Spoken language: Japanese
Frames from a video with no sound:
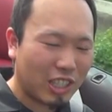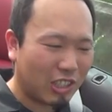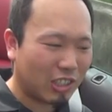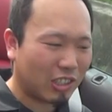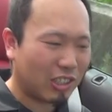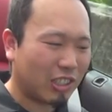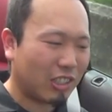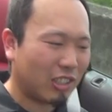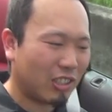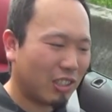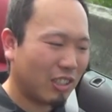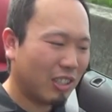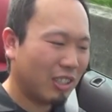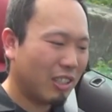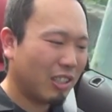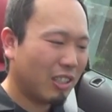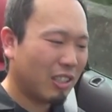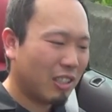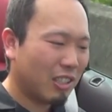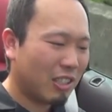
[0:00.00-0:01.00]
てるっ
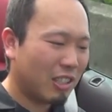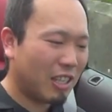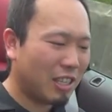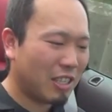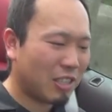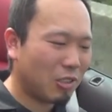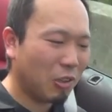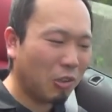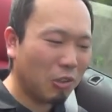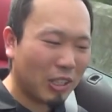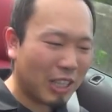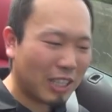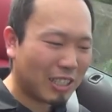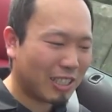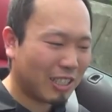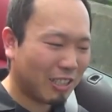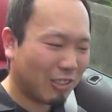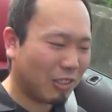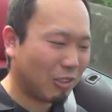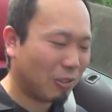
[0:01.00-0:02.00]
ていう理想の
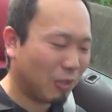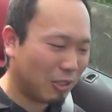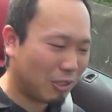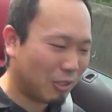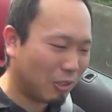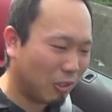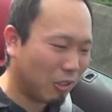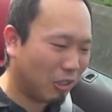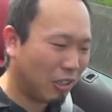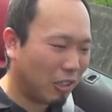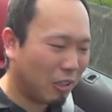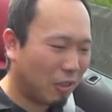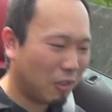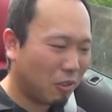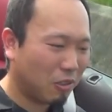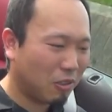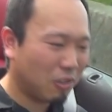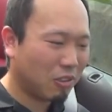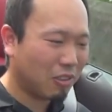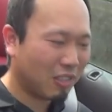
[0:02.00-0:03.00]
足だよねこれすごい
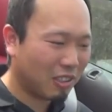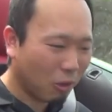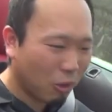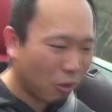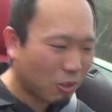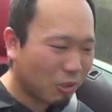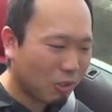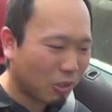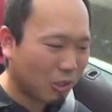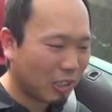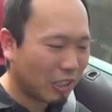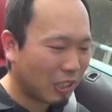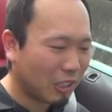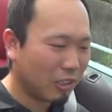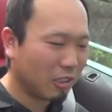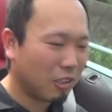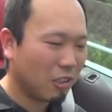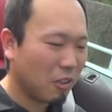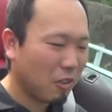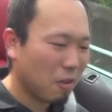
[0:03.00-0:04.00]
本当
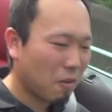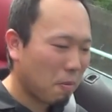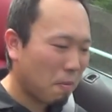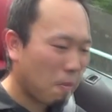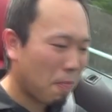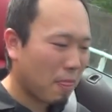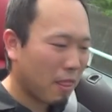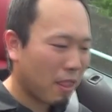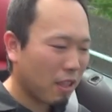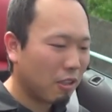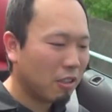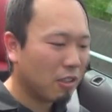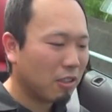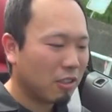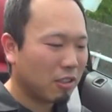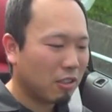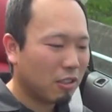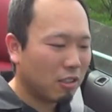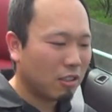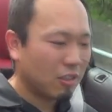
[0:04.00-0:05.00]
に
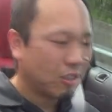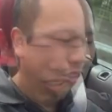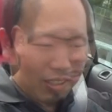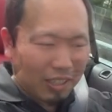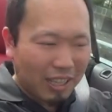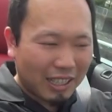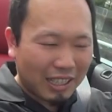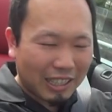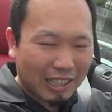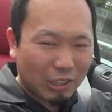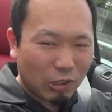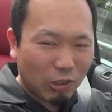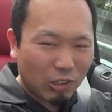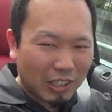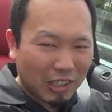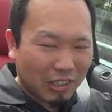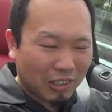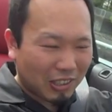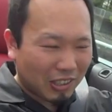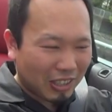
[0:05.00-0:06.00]
なんか一人
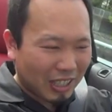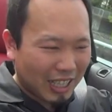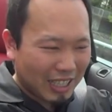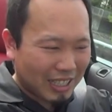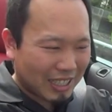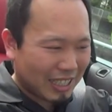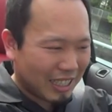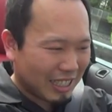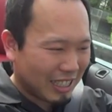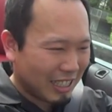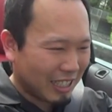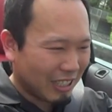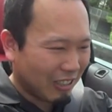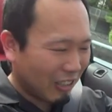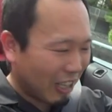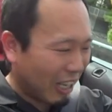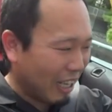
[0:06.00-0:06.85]
でも来るる恥ずかしいなこれ